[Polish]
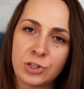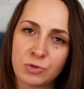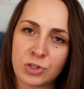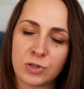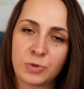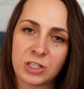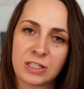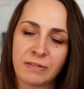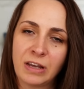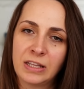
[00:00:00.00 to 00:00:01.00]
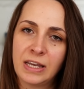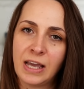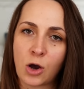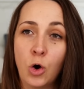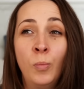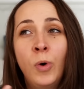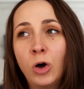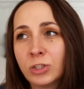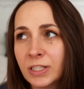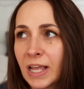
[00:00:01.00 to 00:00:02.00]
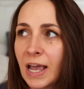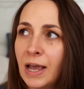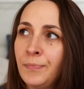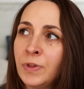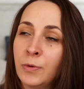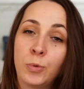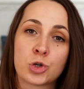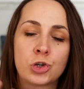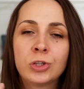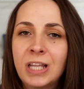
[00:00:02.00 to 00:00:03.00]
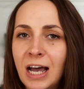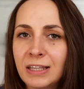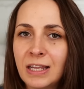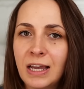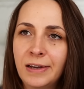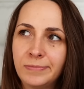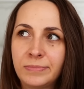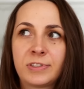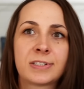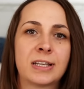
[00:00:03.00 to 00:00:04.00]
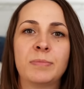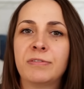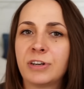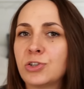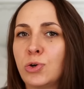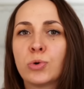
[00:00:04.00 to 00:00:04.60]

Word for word: często są przedstawiane jako modne, pożądane, czasami wręcz